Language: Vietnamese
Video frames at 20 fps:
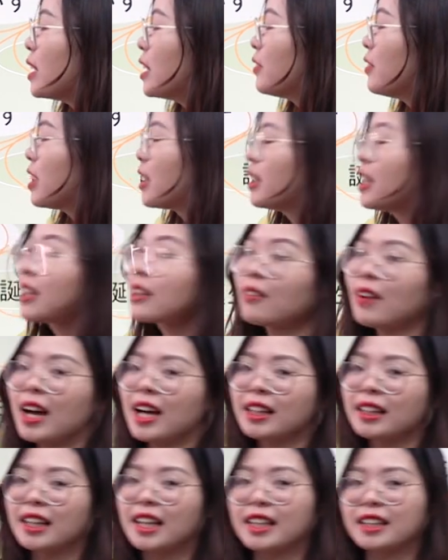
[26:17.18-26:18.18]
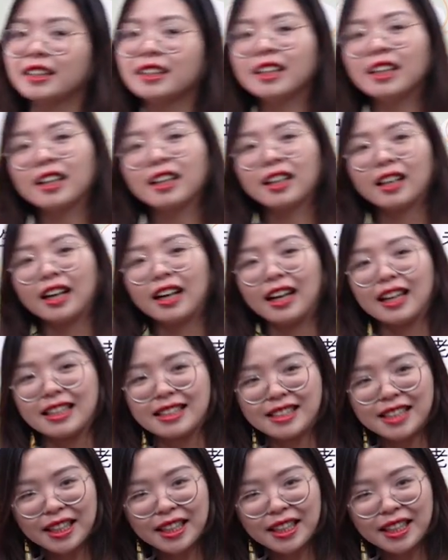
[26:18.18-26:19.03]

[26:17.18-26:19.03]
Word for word: từ vựng liên quan đến à,